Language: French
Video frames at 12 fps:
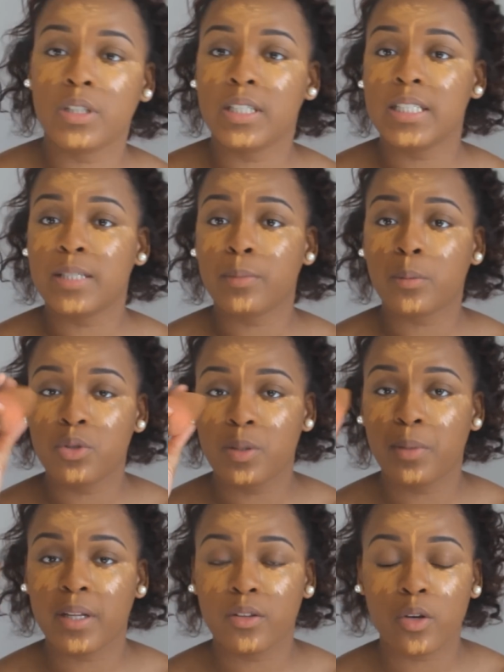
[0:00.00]
utiliser ma Beauty
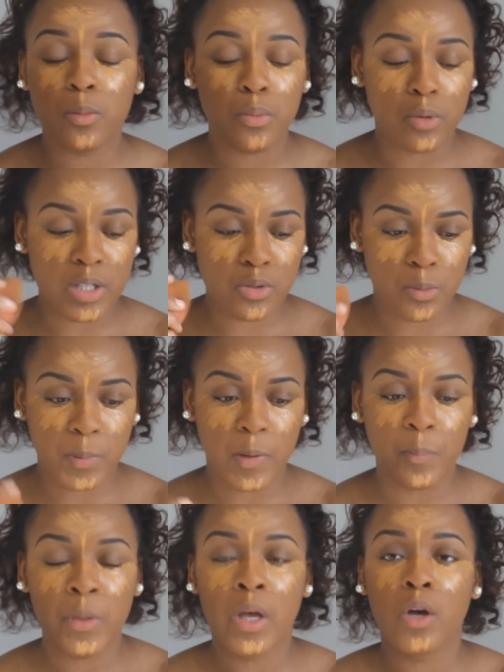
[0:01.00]
Blender pour estomper.
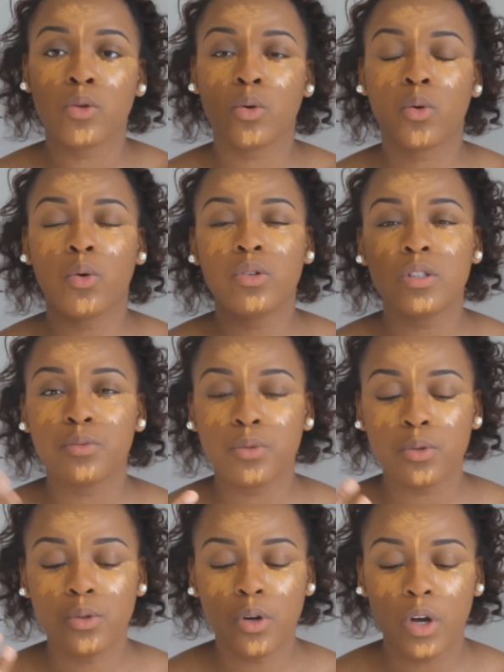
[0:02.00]
Donc au
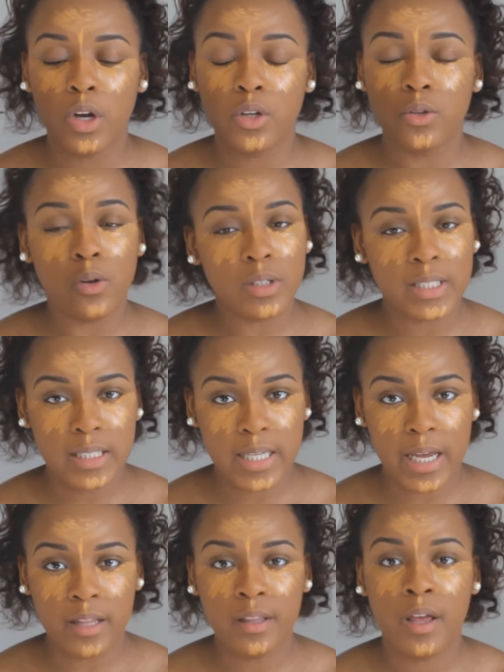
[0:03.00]
niveau euh, de
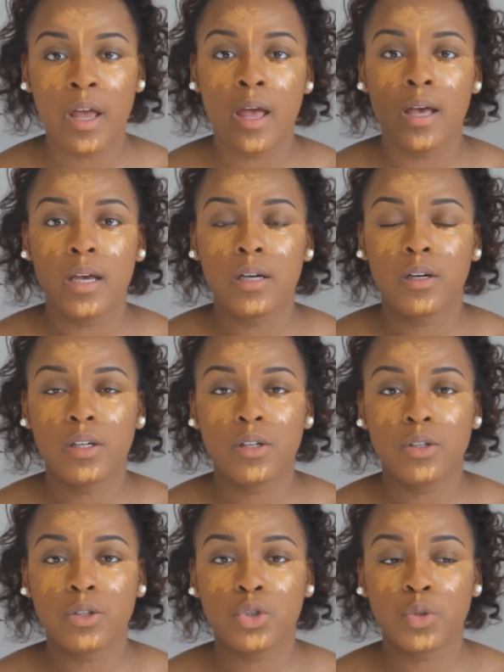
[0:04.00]
l'anti-cerne,
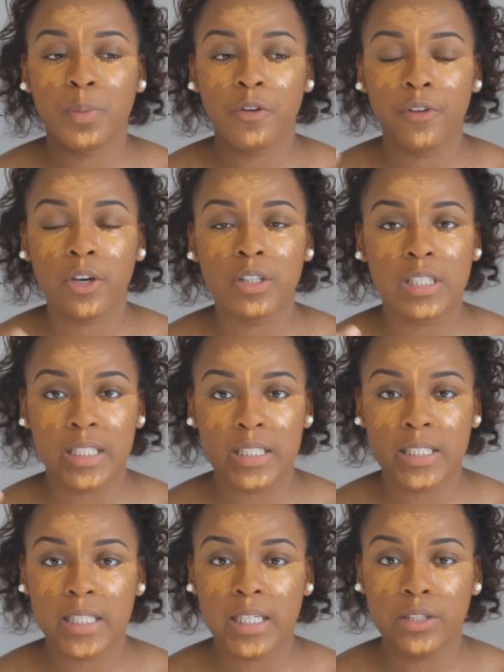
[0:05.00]
euh, je préfère
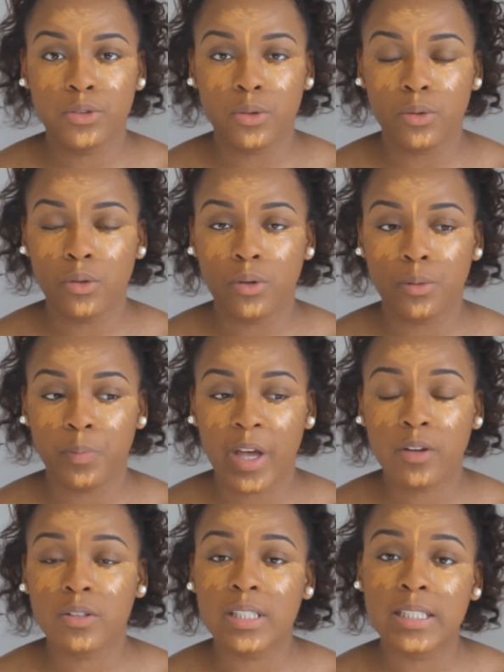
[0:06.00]
utiliser euh,
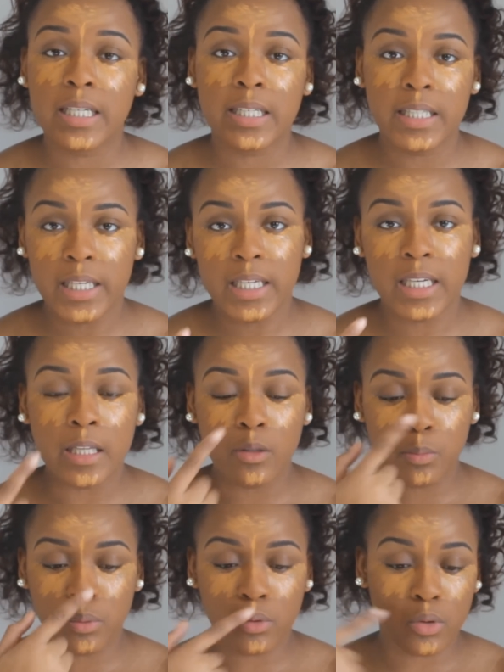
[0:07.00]
un anti-cerne
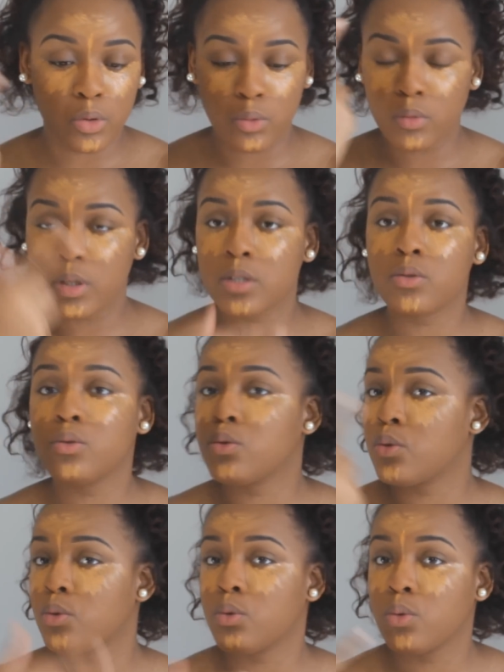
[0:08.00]
liquide pour toutes les zones
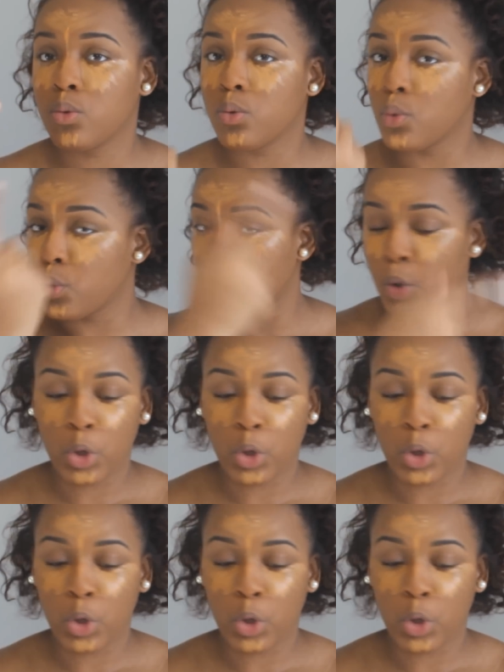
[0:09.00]
que